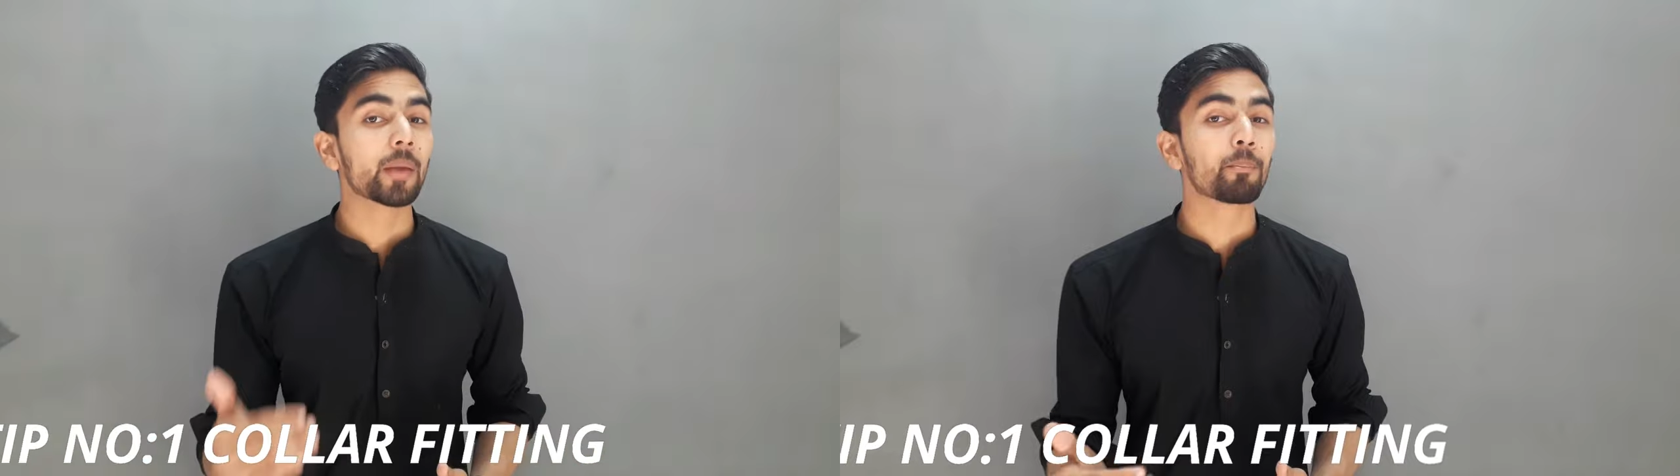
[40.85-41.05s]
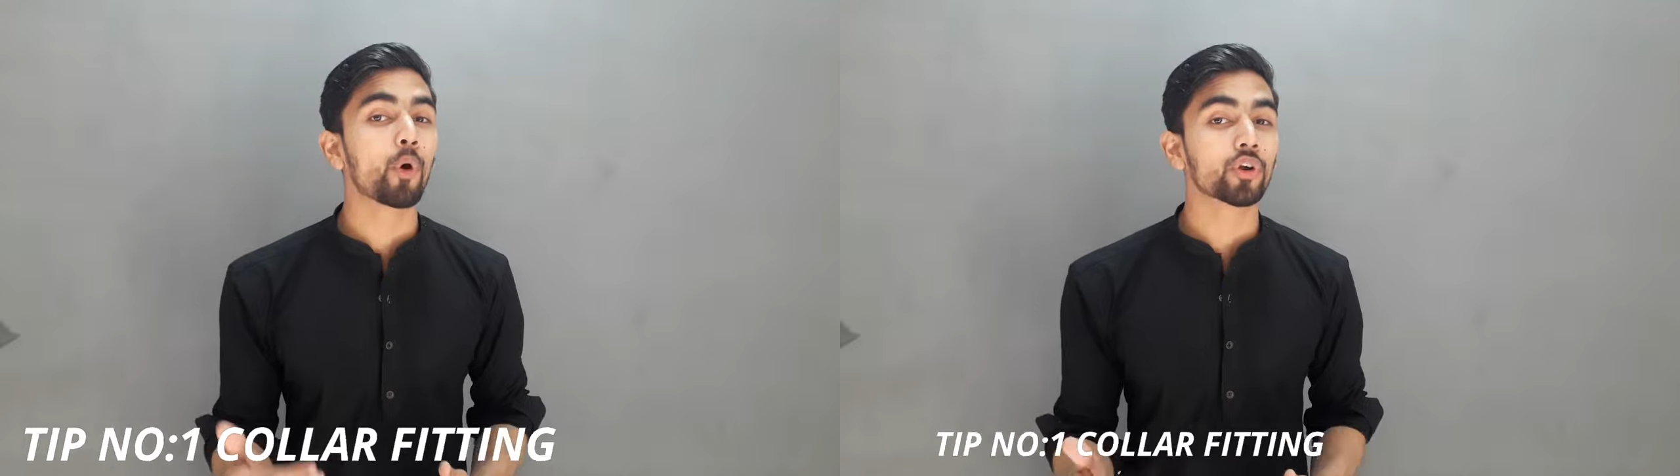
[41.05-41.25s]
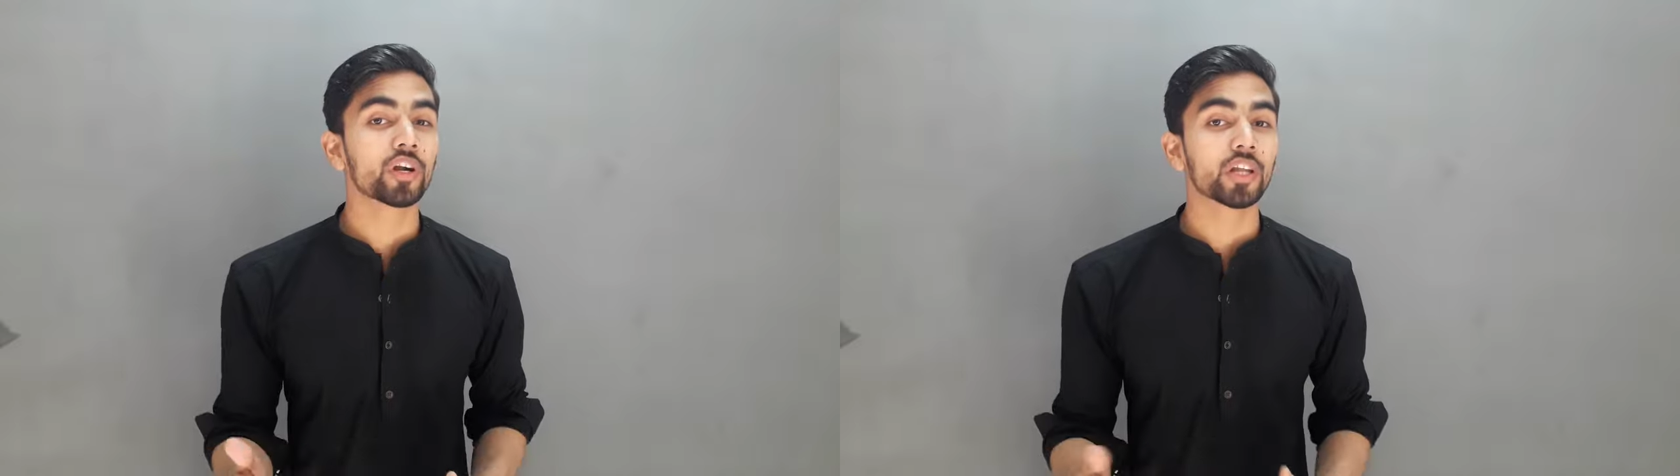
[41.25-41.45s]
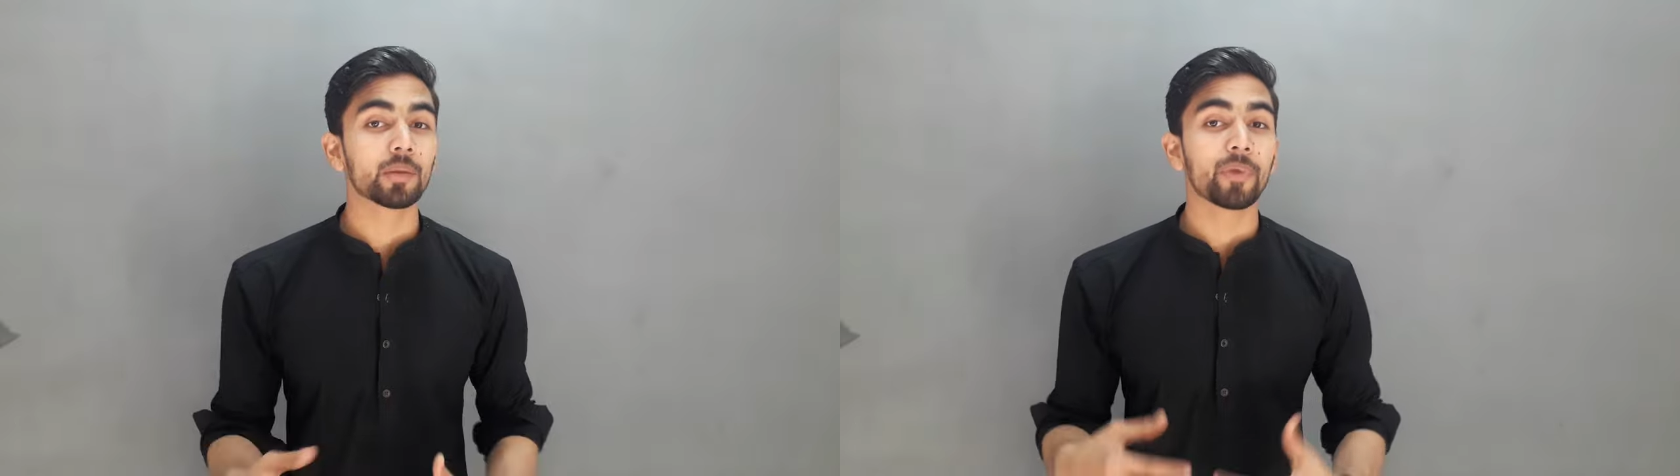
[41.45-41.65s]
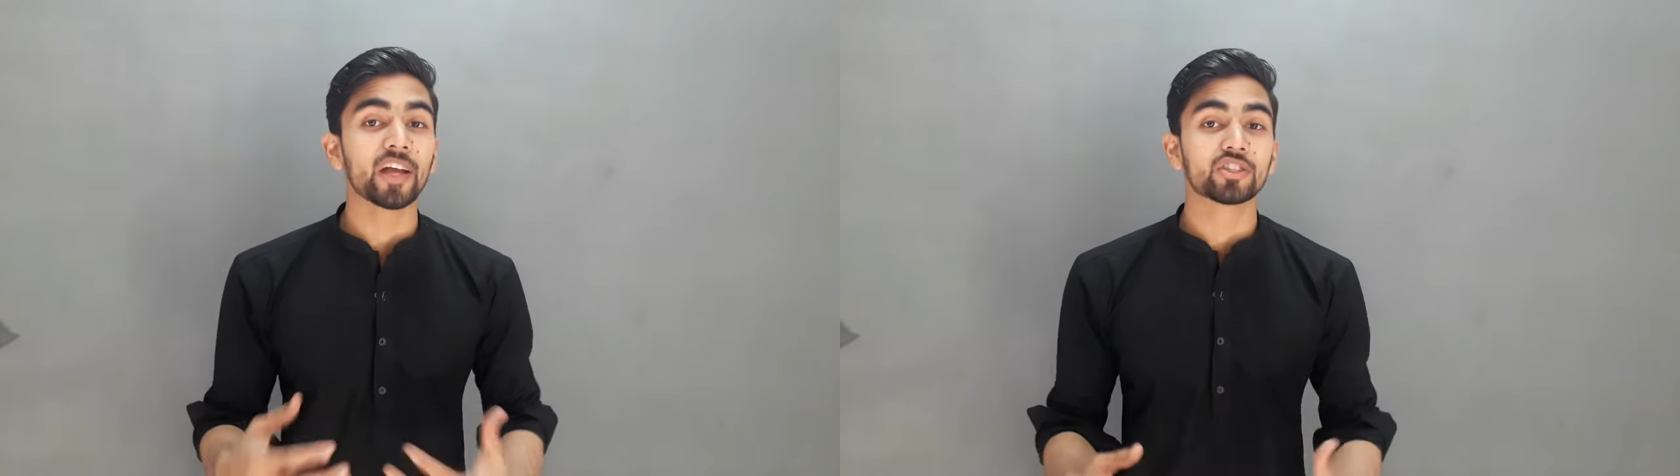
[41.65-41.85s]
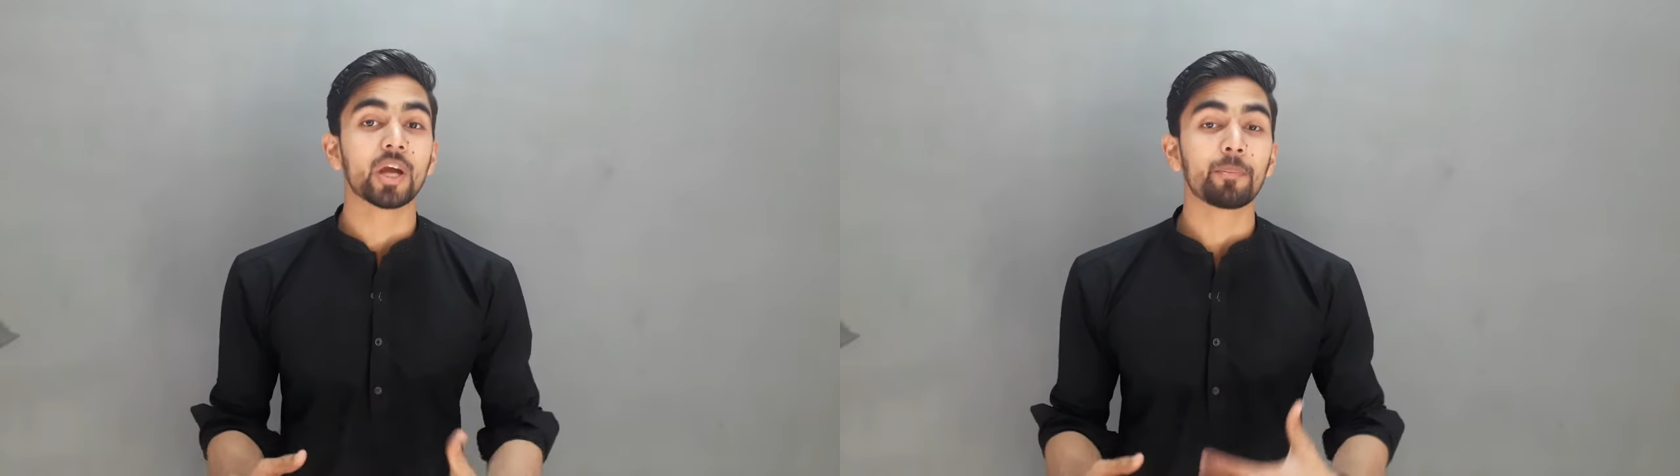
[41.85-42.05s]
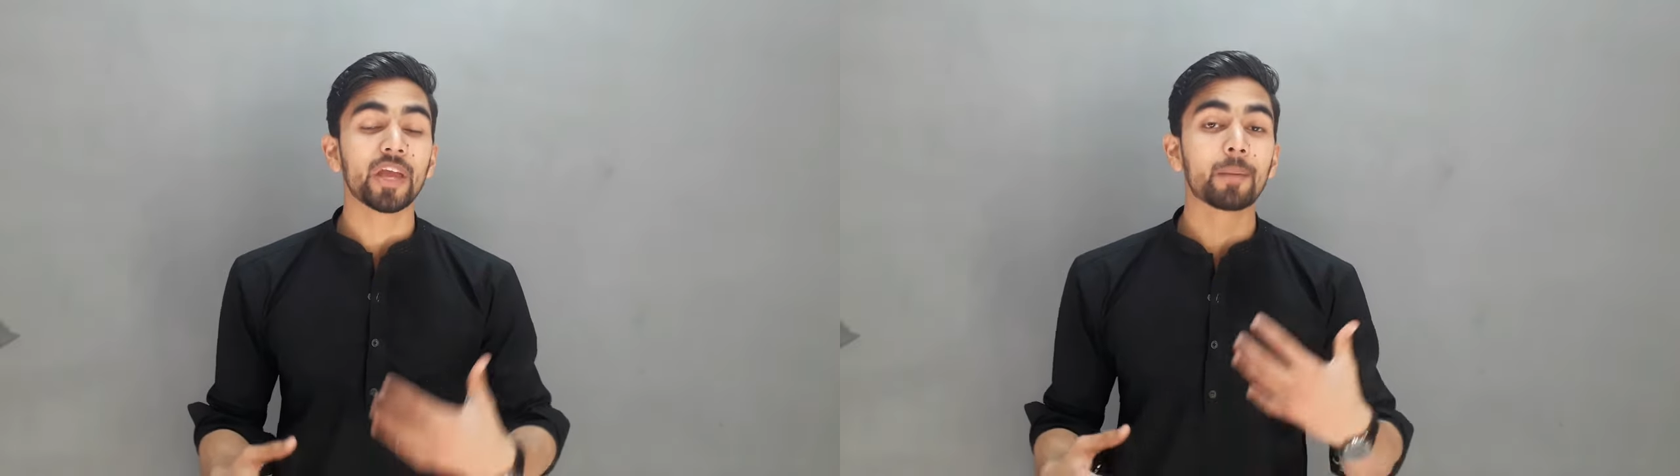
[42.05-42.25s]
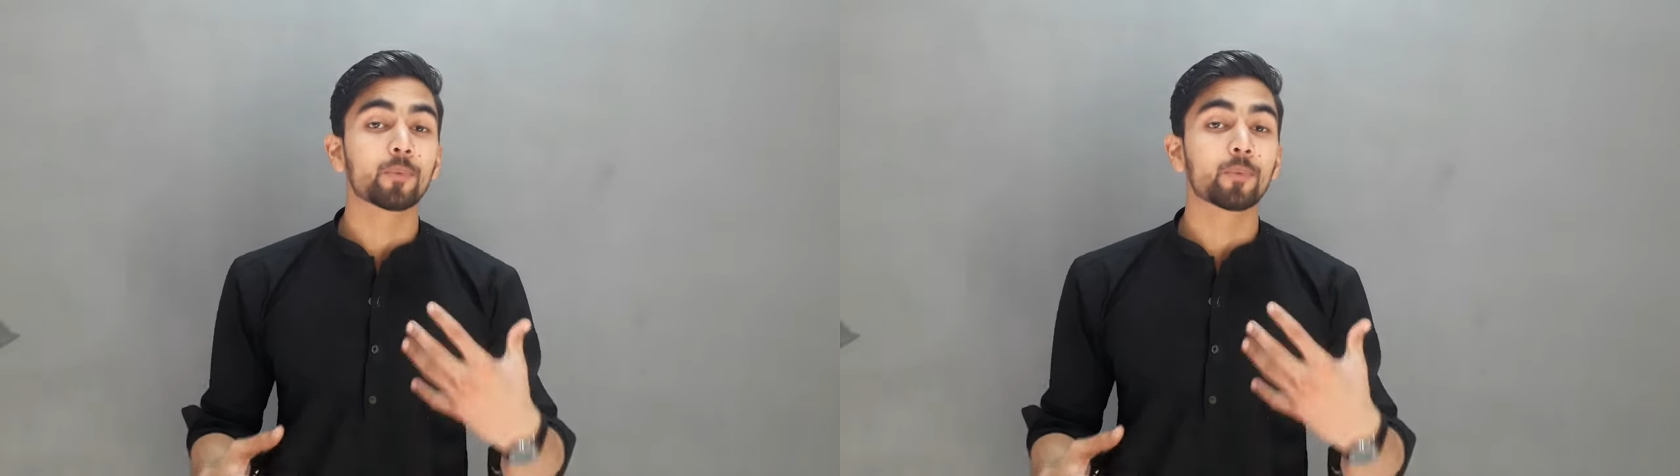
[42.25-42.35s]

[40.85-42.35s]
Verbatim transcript: इंपॉर्टेंट टिप है जब भी